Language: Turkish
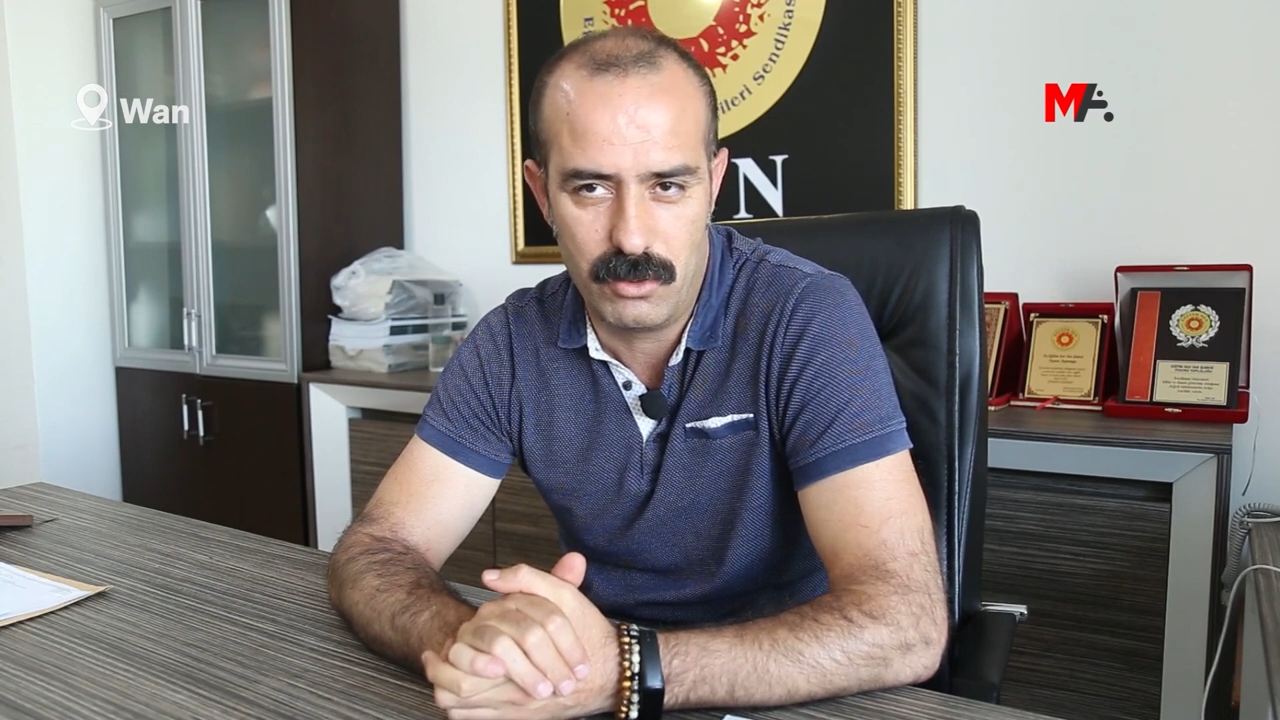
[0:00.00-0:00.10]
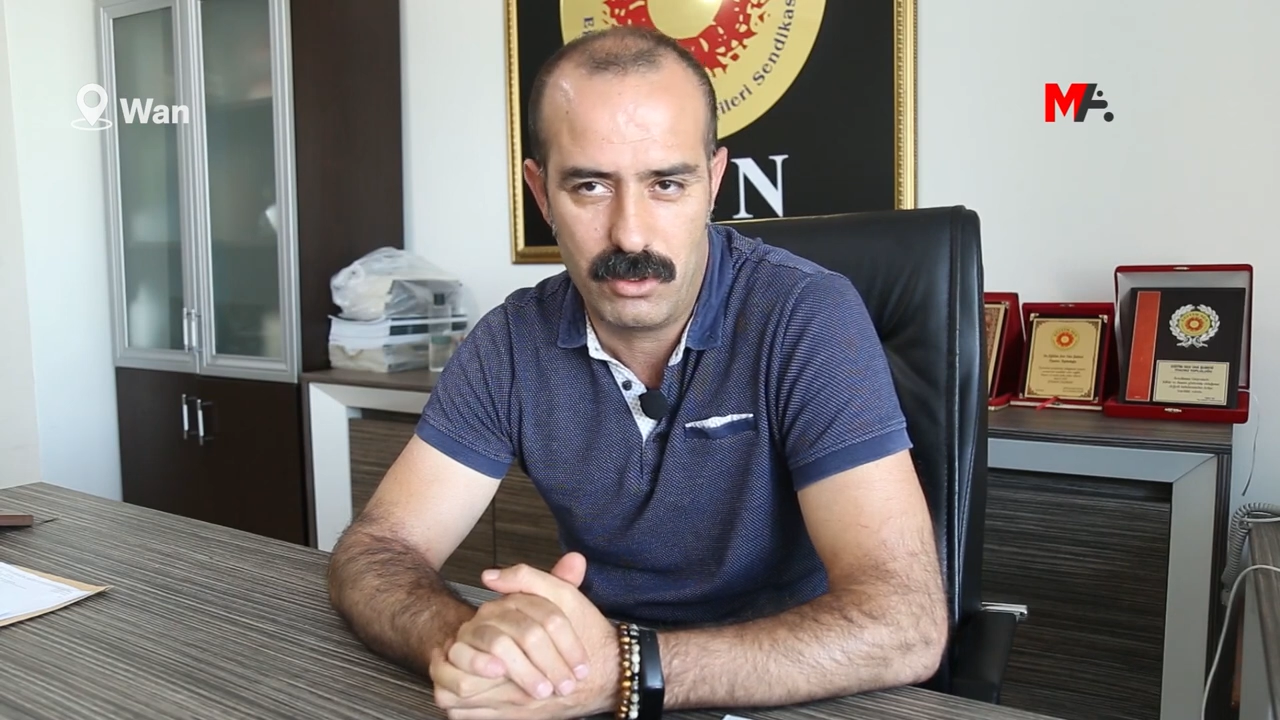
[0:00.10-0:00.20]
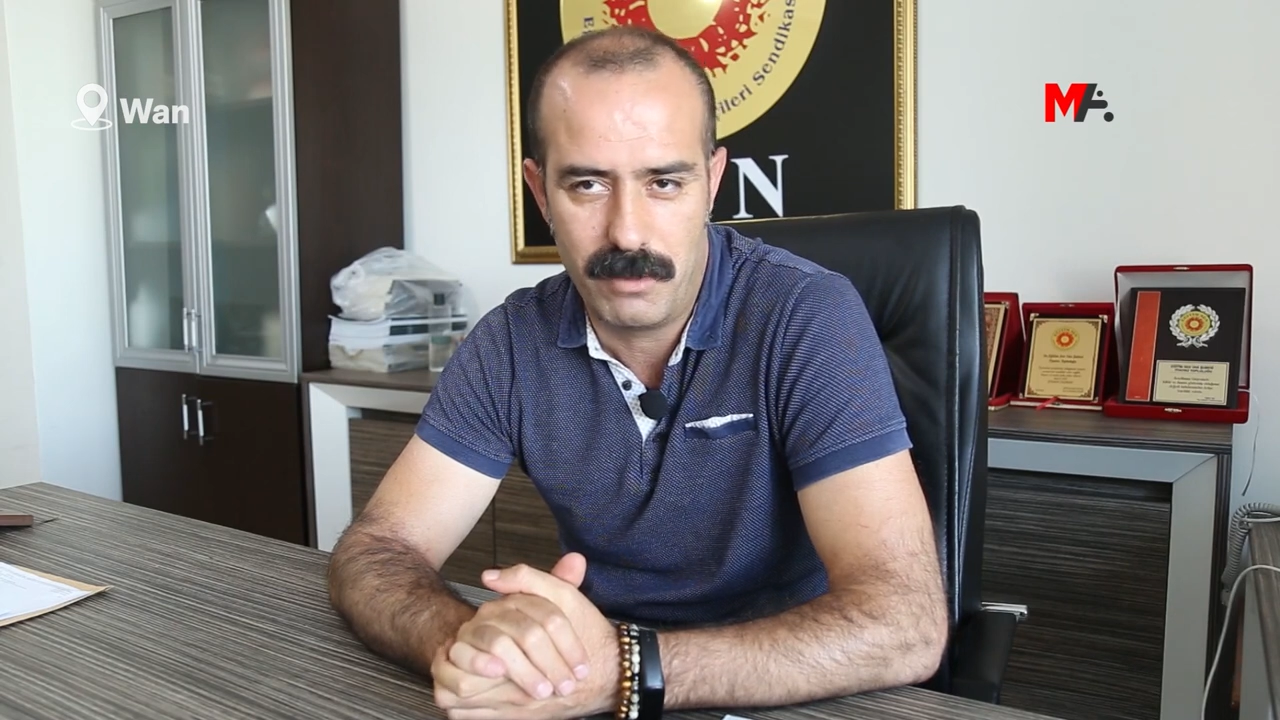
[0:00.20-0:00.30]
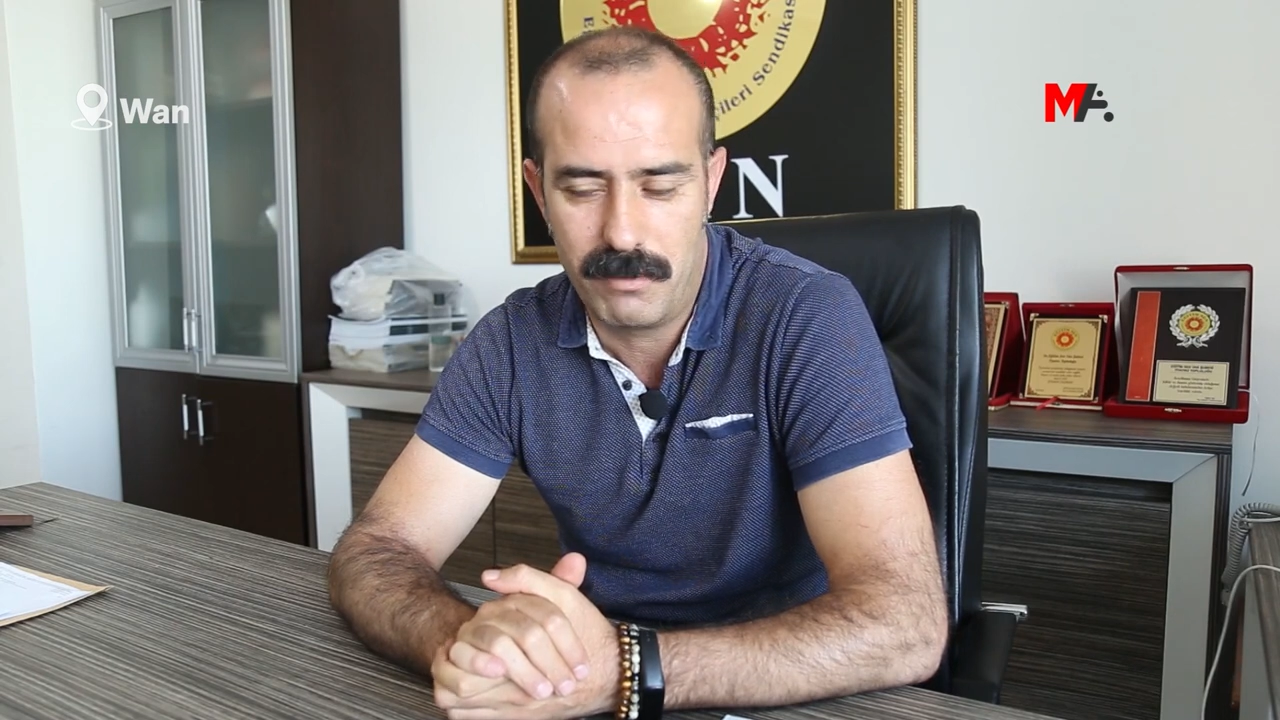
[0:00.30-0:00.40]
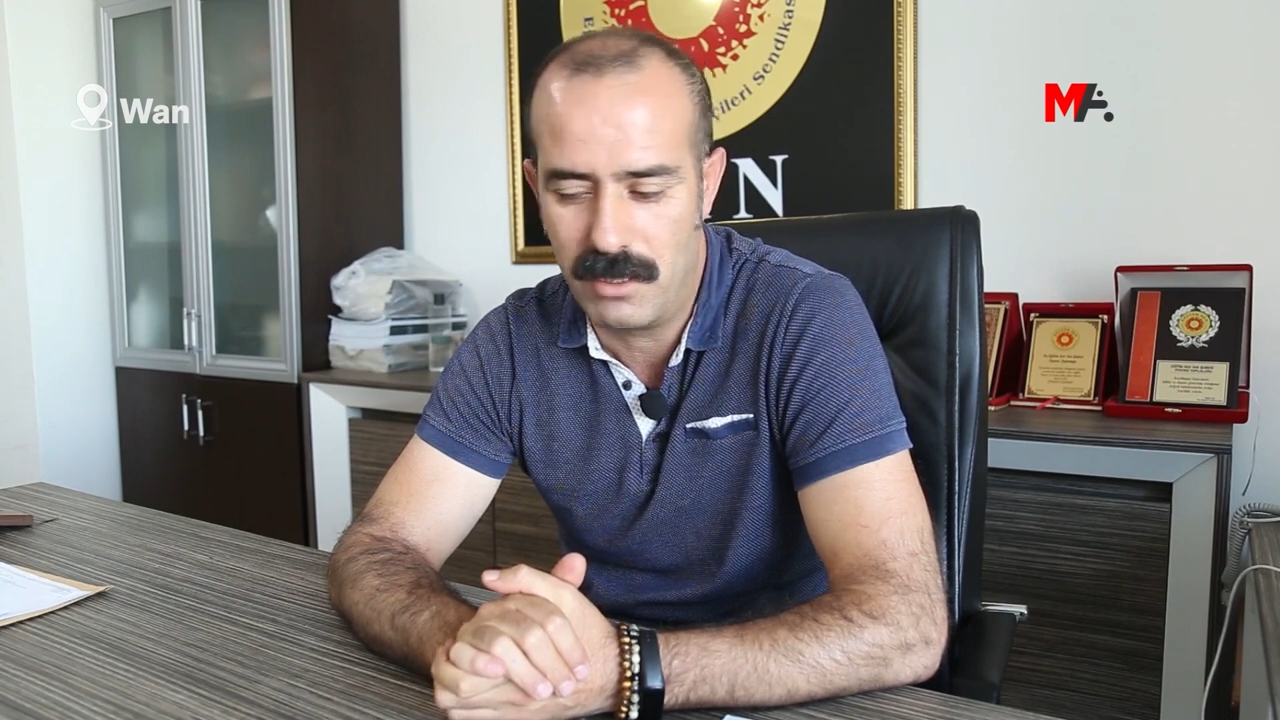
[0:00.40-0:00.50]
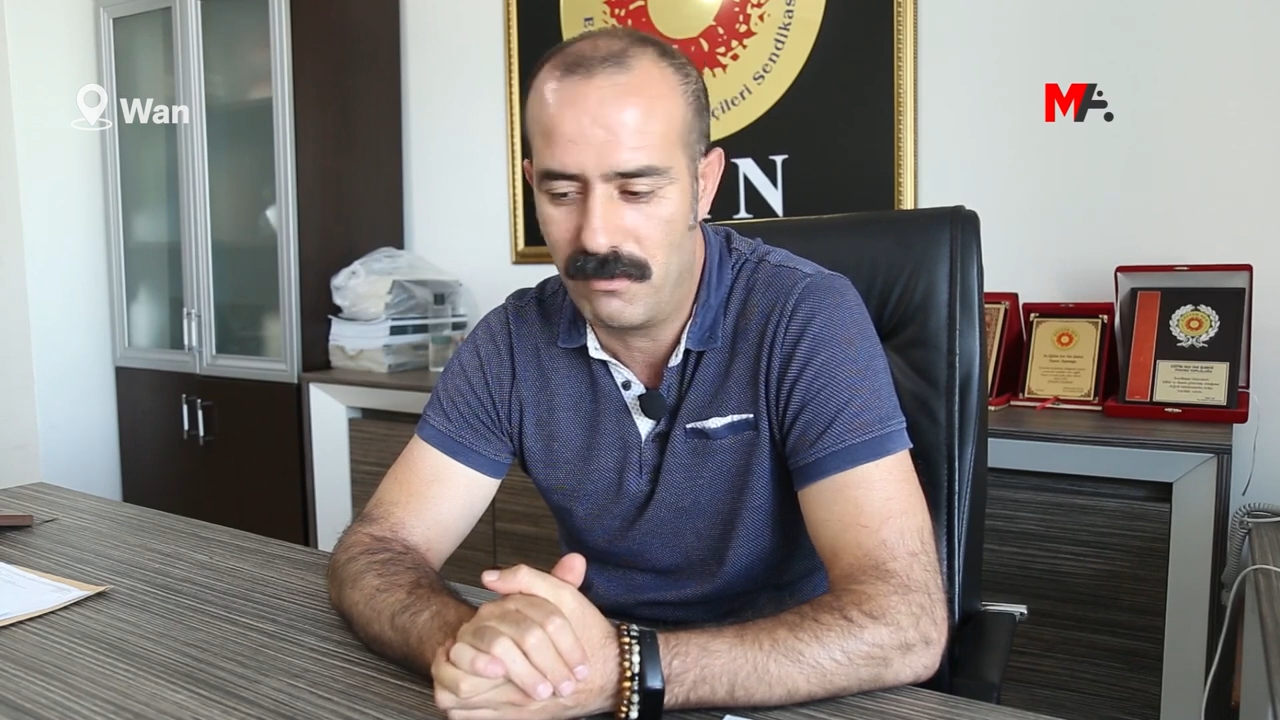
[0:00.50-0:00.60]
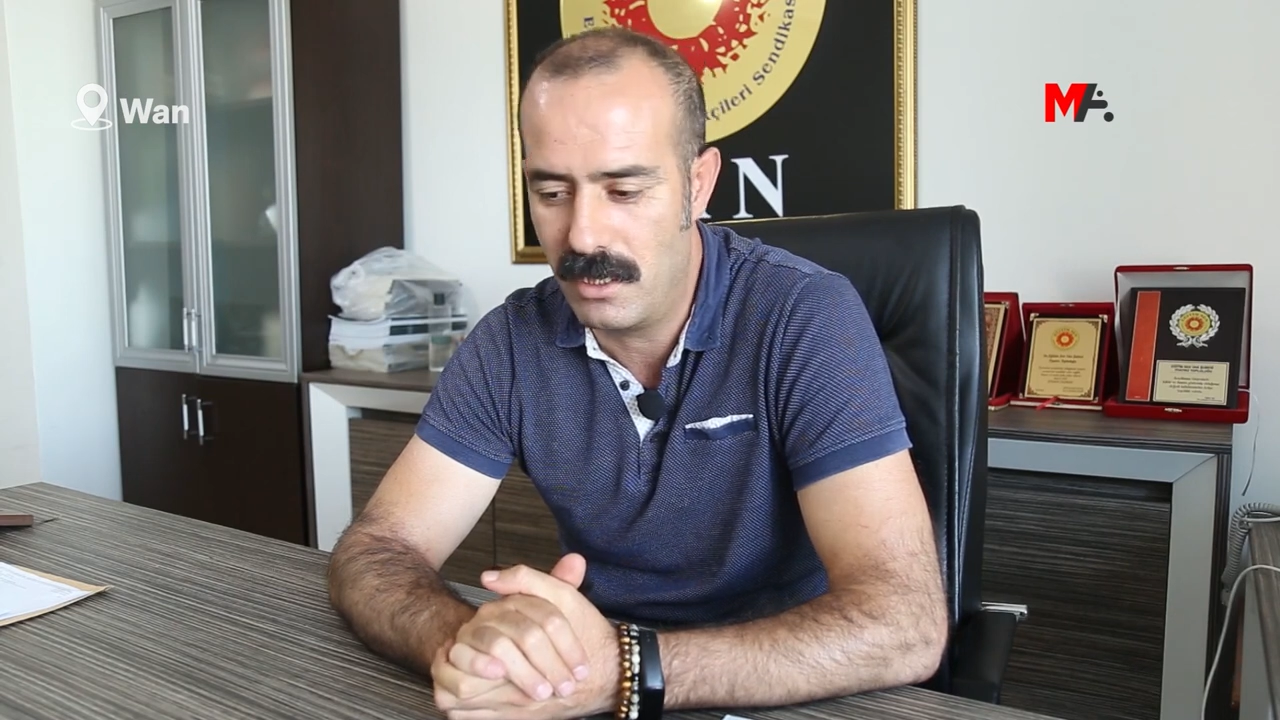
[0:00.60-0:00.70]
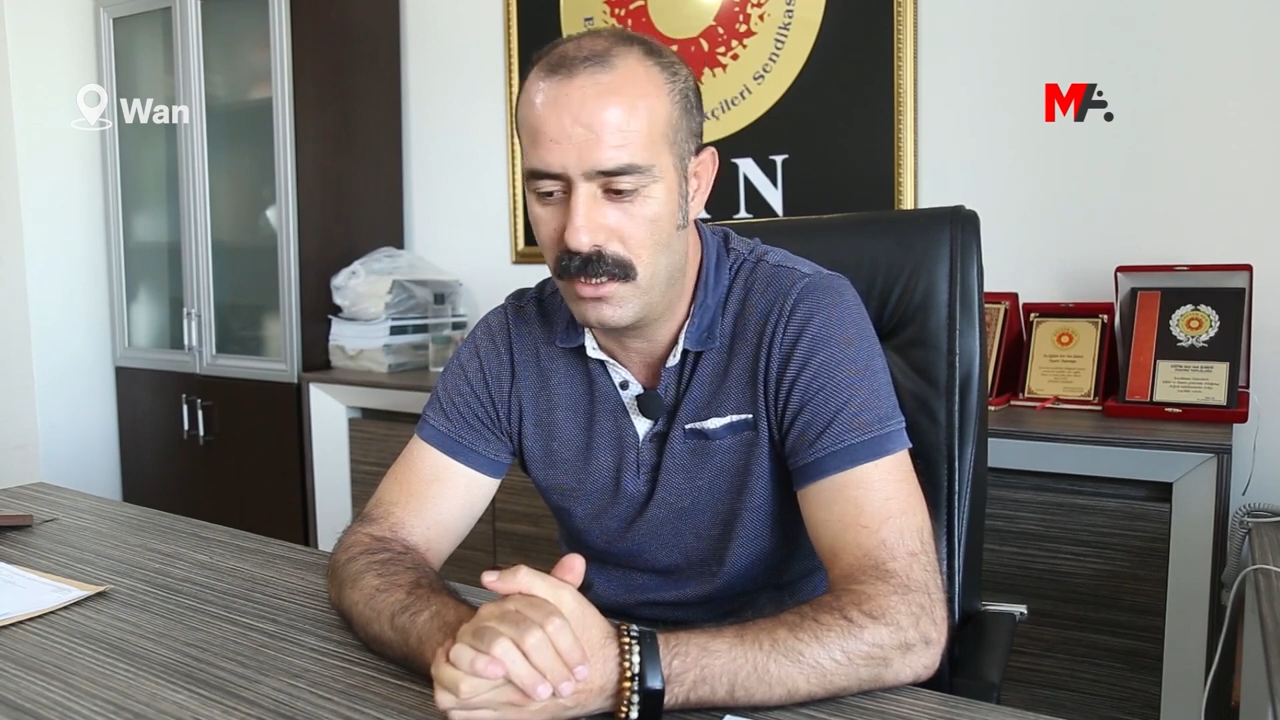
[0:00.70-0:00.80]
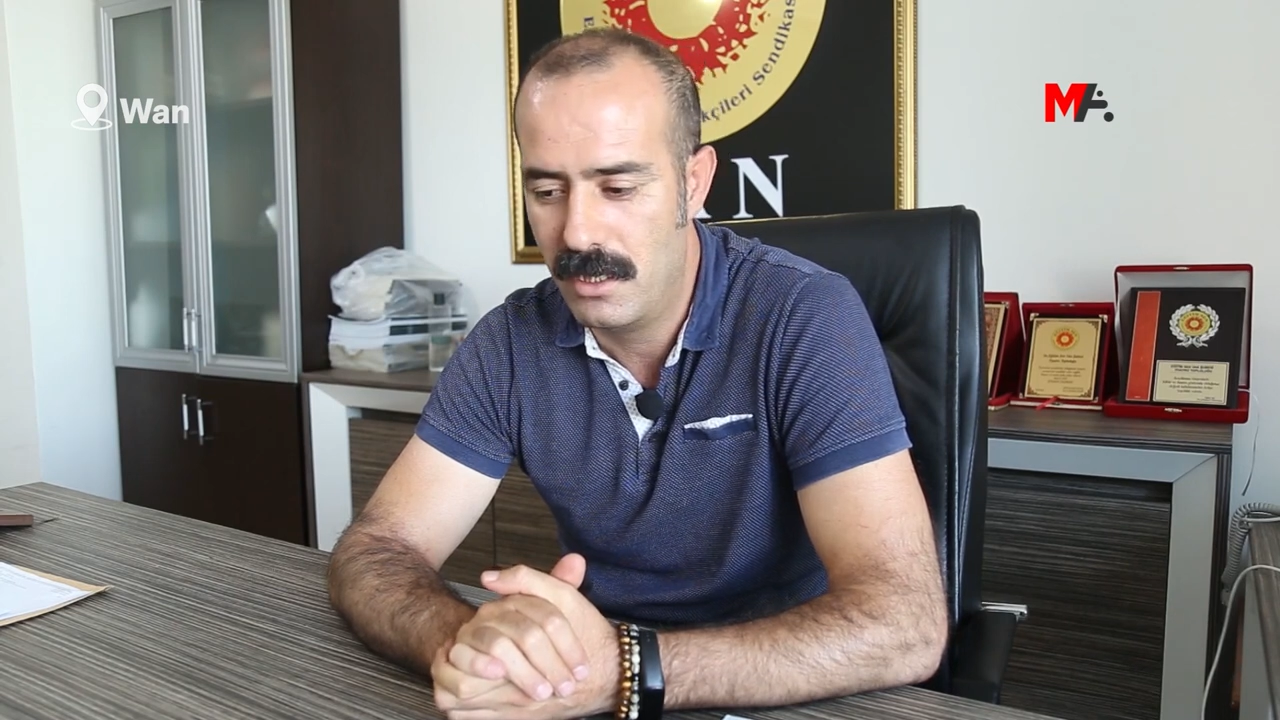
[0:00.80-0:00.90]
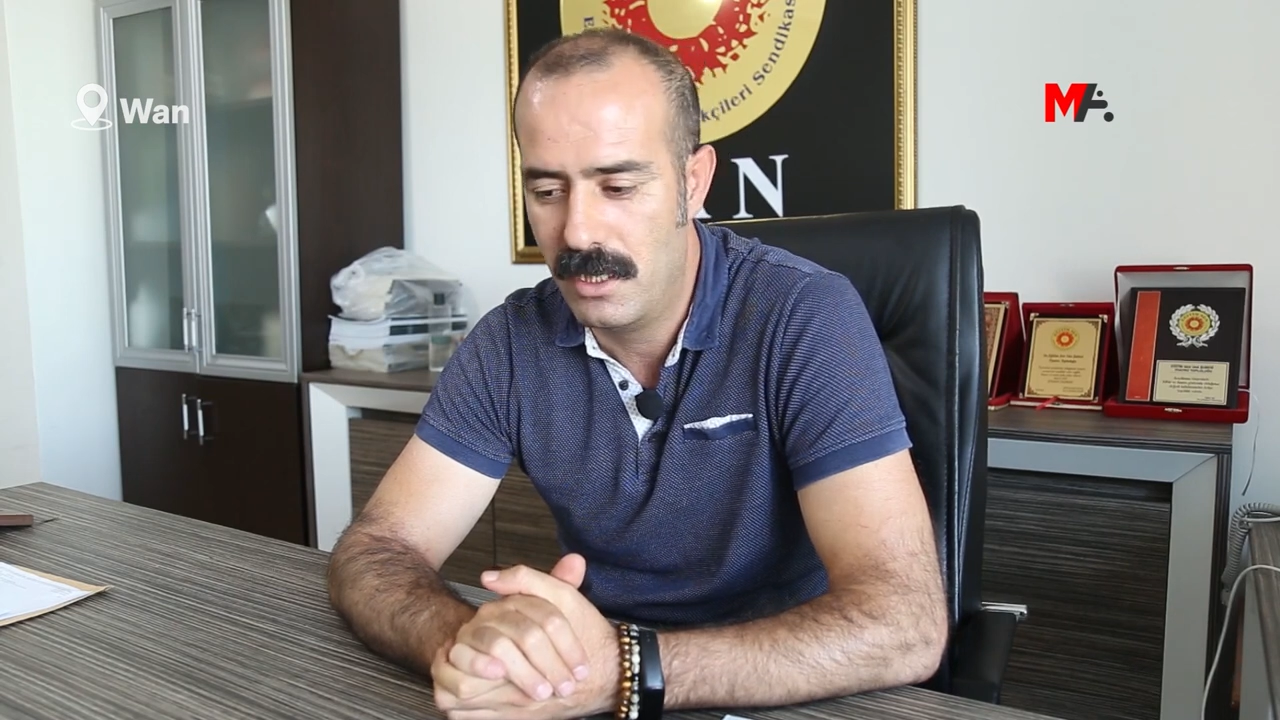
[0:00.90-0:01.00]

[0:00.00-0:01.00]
Hüdapar ve